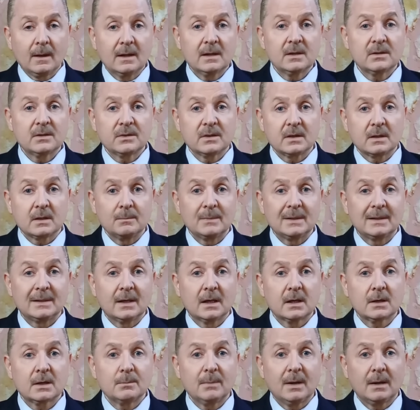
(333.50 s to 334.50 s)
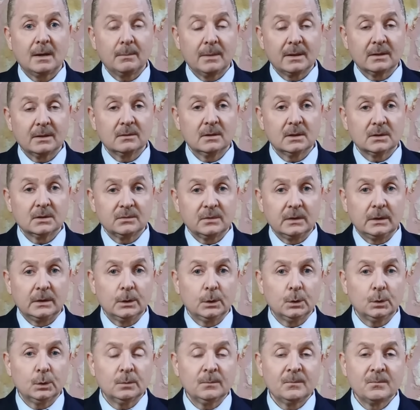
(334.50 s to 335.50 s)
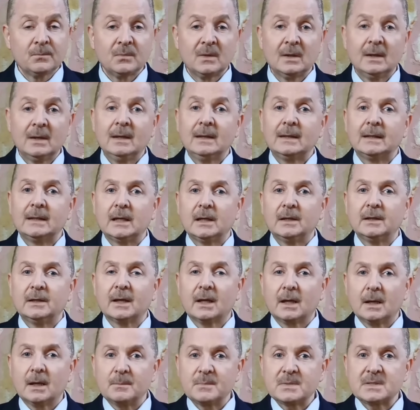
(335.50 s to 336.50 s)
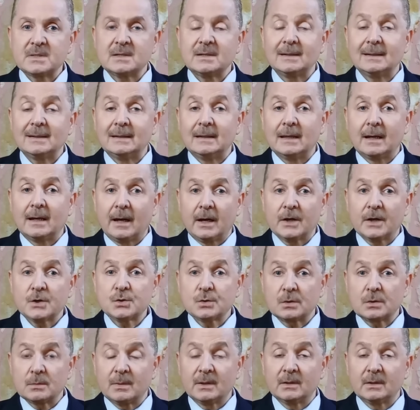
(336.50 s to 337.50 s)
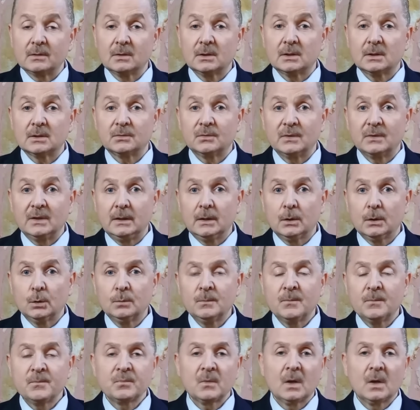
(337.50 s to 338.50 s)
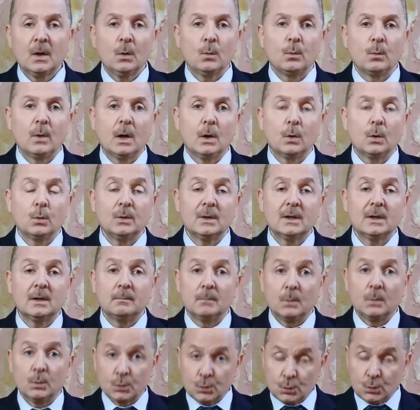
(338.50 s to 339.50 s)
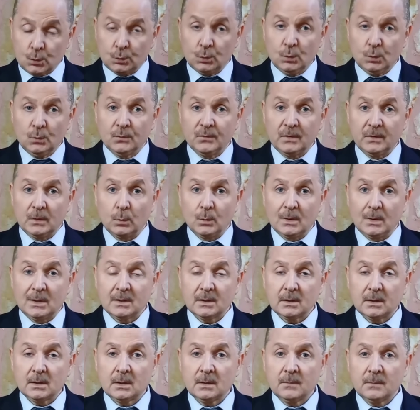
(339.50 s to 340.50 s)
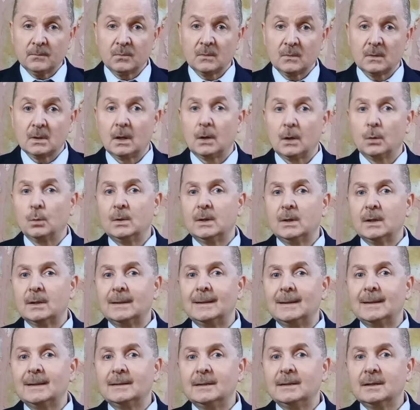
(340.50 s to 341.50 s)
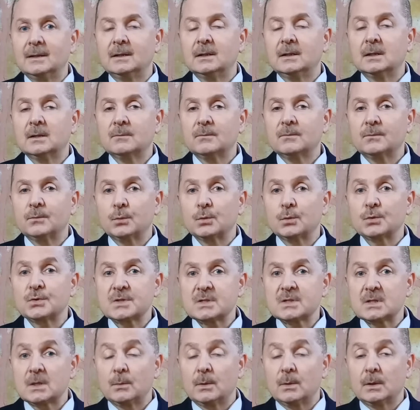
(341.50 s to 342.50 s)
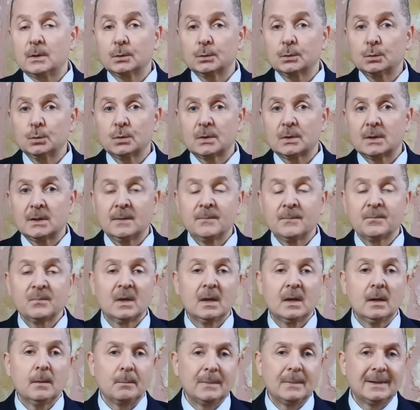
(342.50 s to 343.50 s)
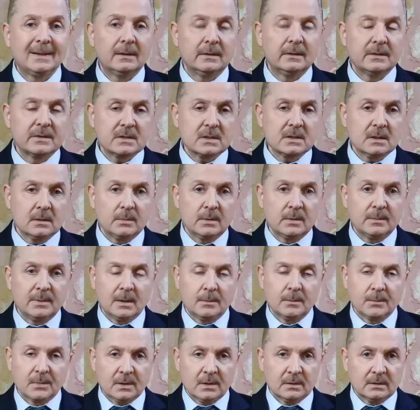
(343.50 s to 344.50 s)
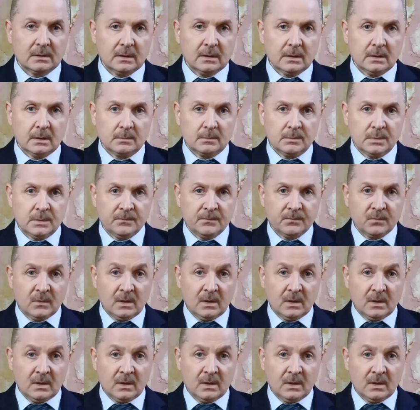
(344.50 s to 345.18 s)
أكثر من أربع بيضات في اليوم يعني خمسة إلى عشر بيضات في اليوم وهؤلاء موجودون في الواقع هؤلاء لديهم فرصة وخطورة من الإصابة بأمراض القلب